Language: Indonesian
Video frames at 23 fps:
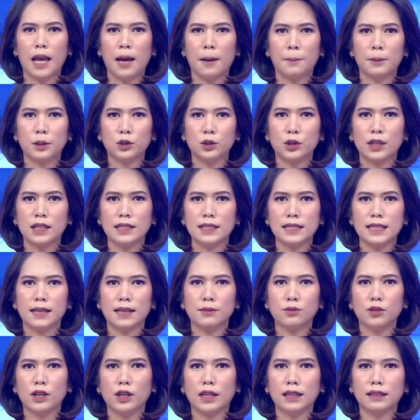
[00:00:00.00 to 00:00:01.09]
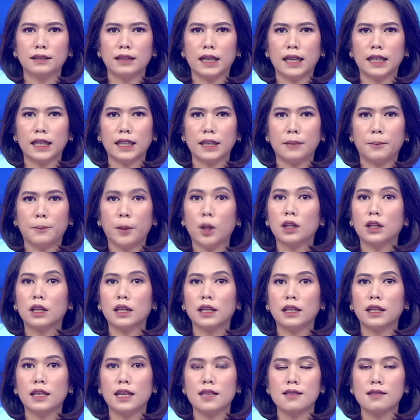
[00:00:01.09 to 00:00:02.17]
Petugas gabungan TNI
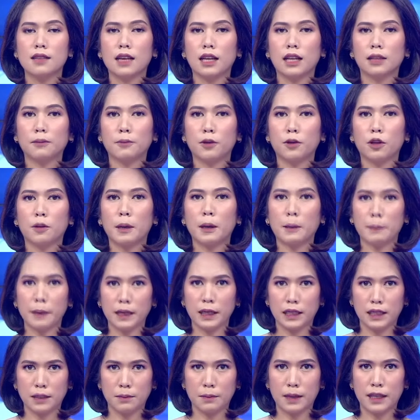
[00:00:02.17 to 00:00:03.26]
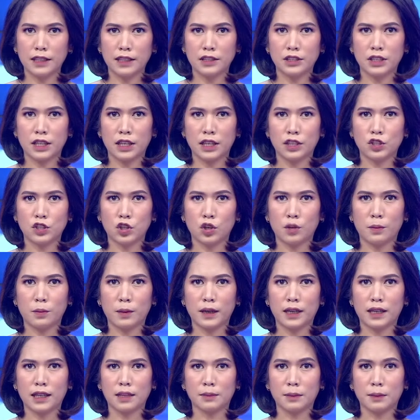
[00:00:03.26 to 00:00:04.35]
Polri dan Satpol PP di Banjar, Jawa
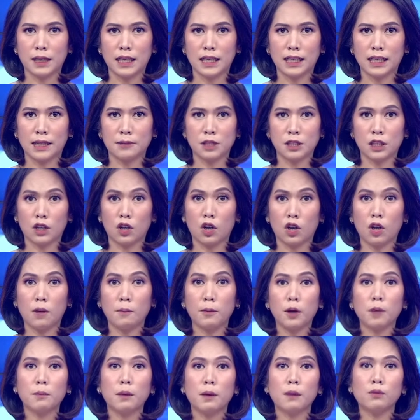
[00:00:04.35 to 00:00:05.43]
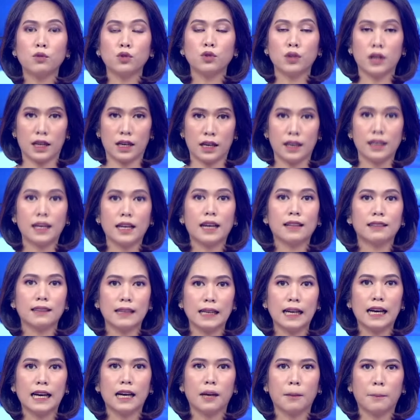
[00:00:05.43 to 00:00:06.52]
Barat menangkap sekelompok pemuda yang
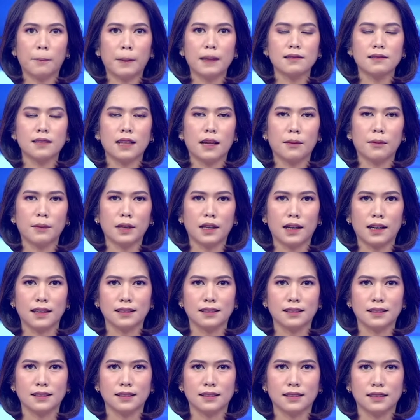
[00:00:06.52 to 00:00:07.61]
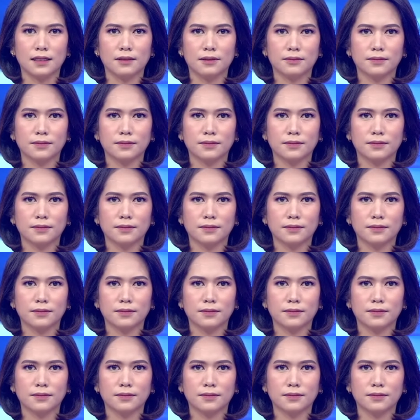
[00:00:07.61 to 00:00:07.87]
tengah pesta miras.